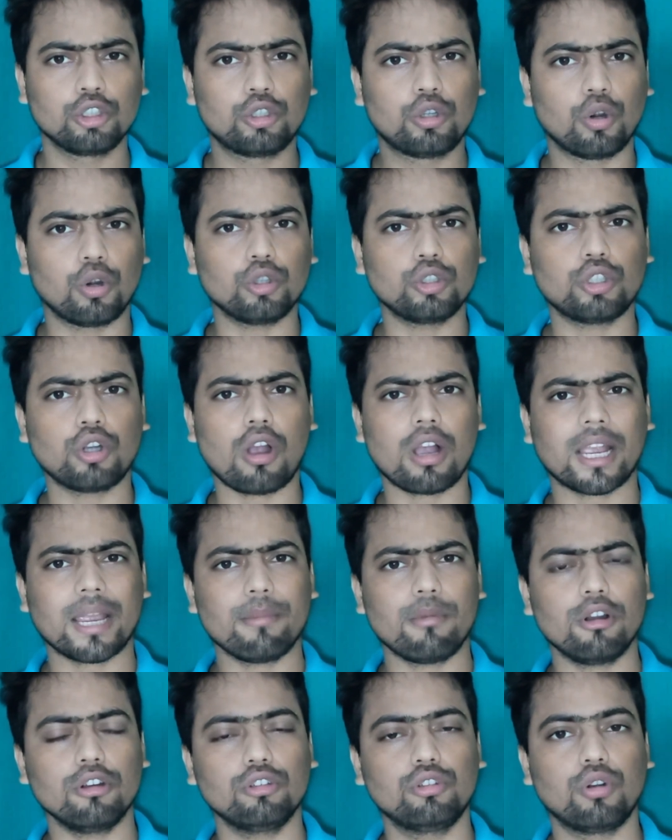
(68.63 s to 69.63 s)
শোষক
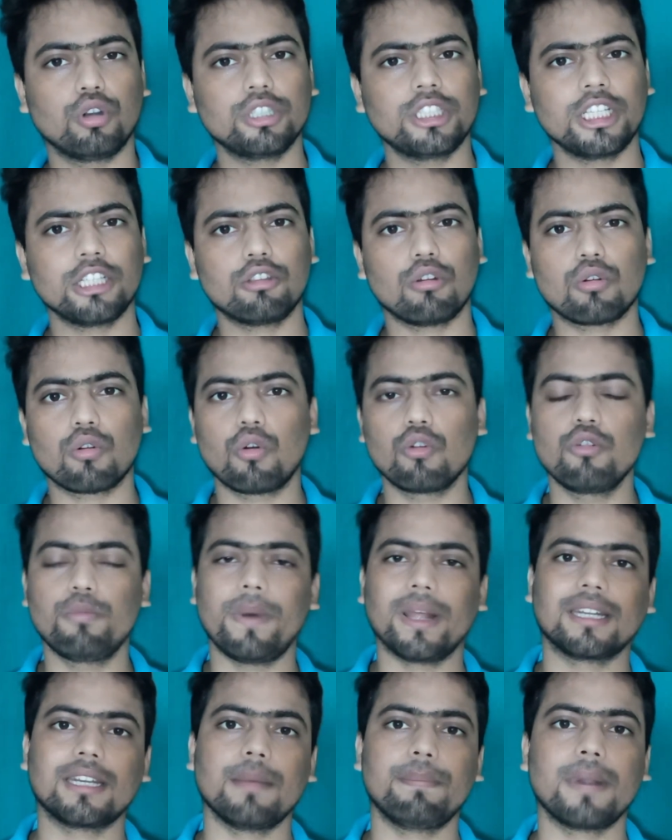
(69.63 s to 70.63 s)
এবং শোষিতর
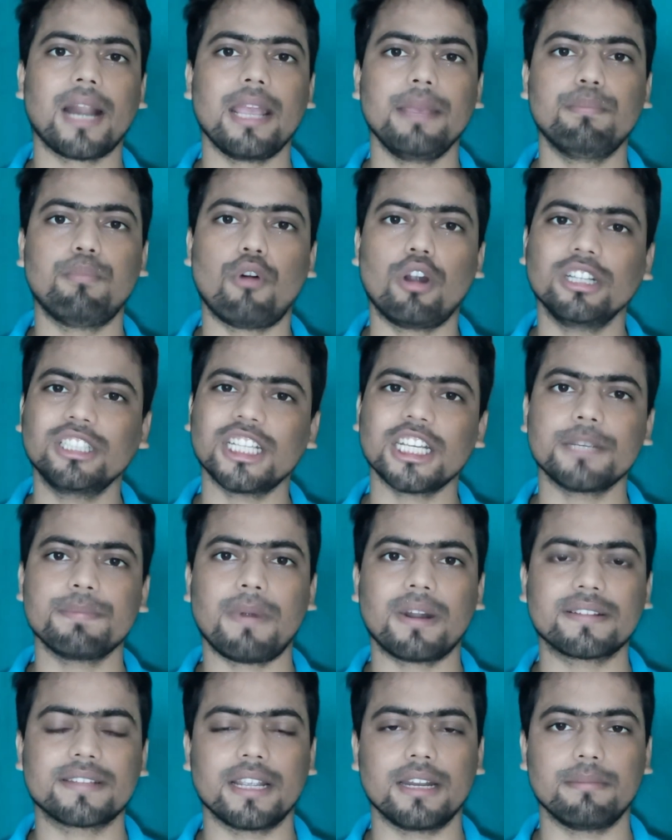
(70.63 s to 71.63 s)
অনুপাতে প্রায় পঞ্চাশ
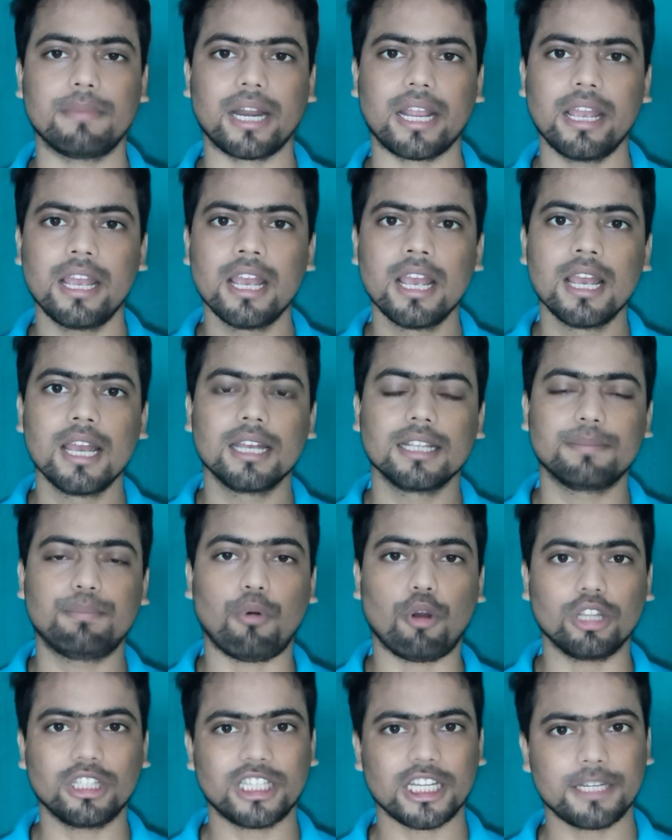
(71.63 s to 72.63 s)
পার্সেন্ট মানে মানে
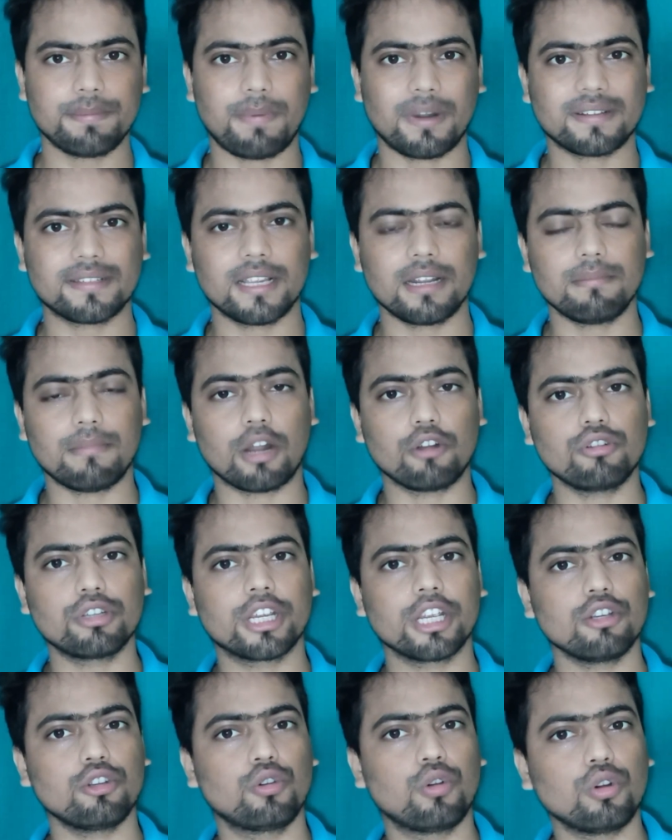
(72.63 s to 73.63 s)
পঞ্চাশ পার্সেন্ট
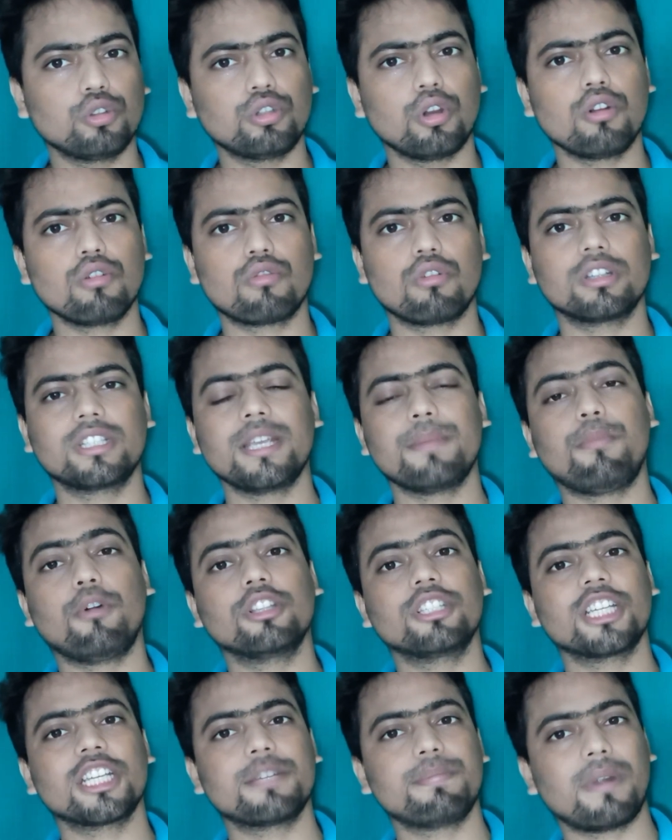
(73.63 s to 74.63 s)
মানুষকে শোষণ করছে
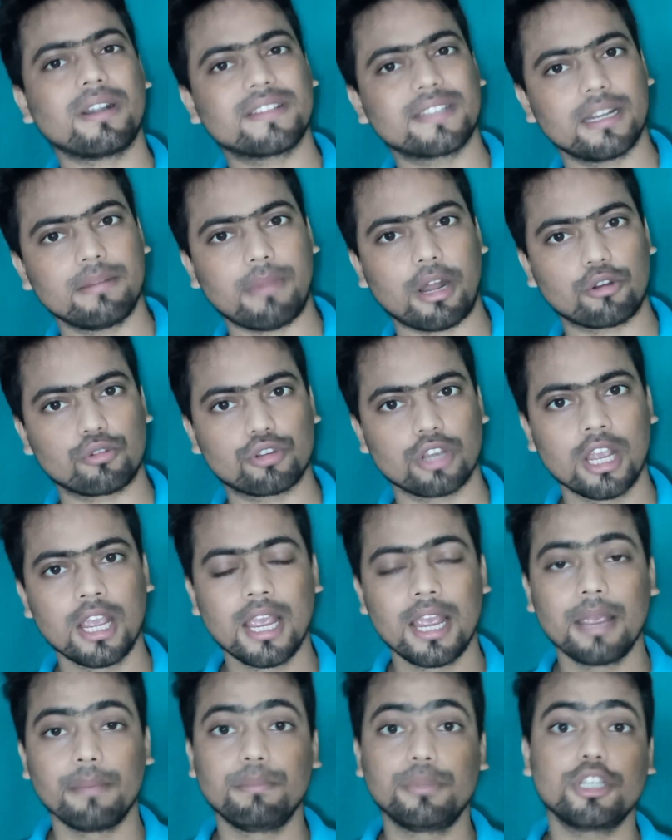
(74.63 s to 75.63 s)
পঞ্চাশ পার্সেন্ট মানুষ
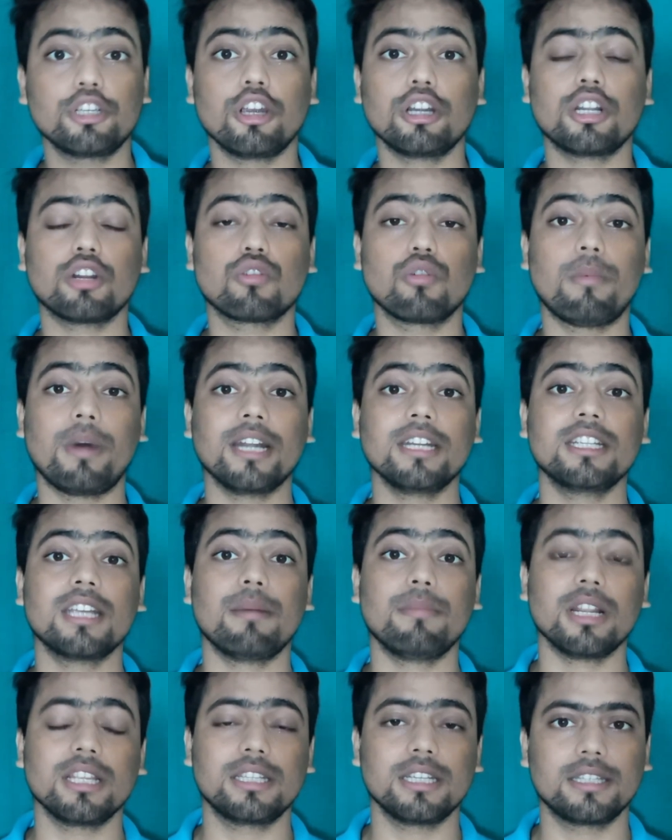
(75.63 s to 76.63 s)
বিষয়টা রোমান
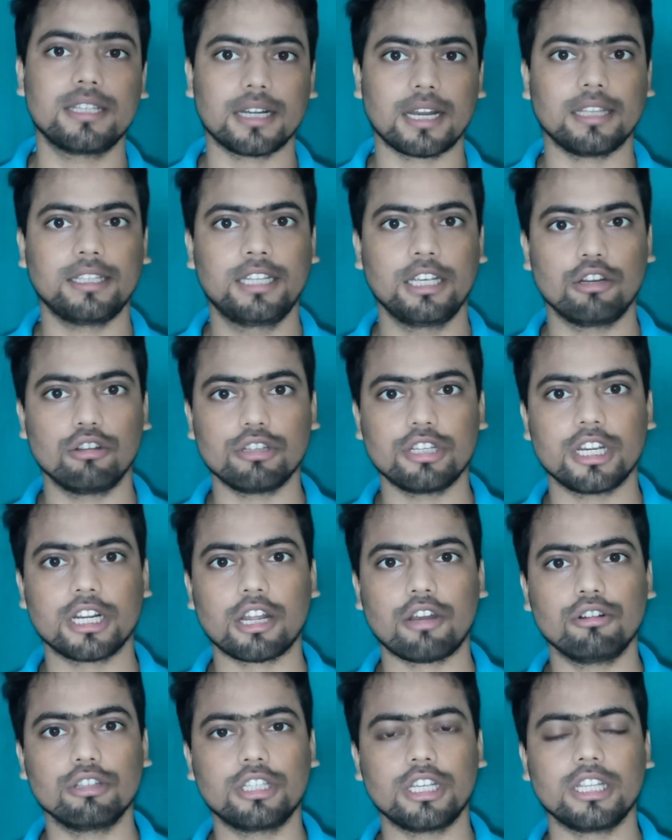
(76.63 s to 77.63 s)
সাম্রাজ্যে যেটা ছিল
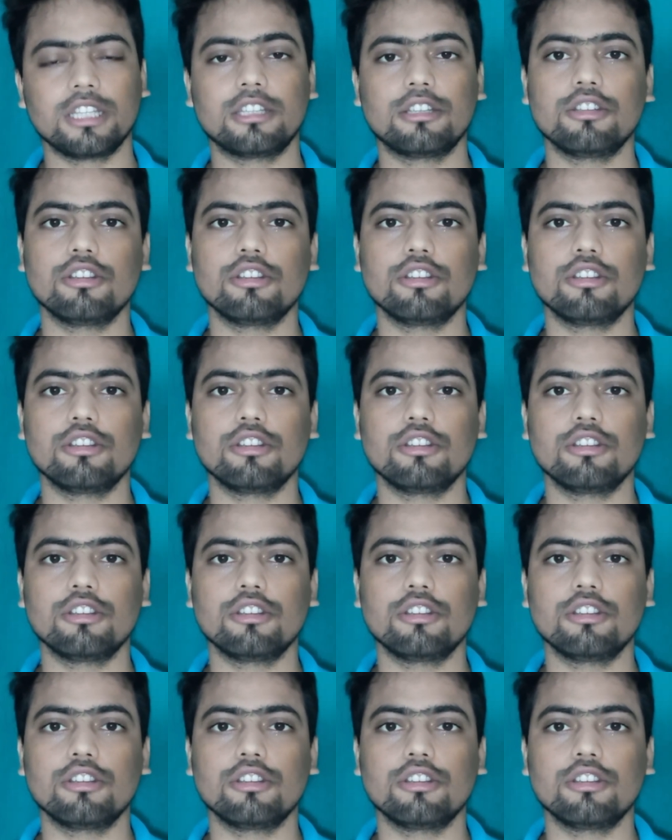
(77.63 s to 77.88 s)
সেটা হচ্ছে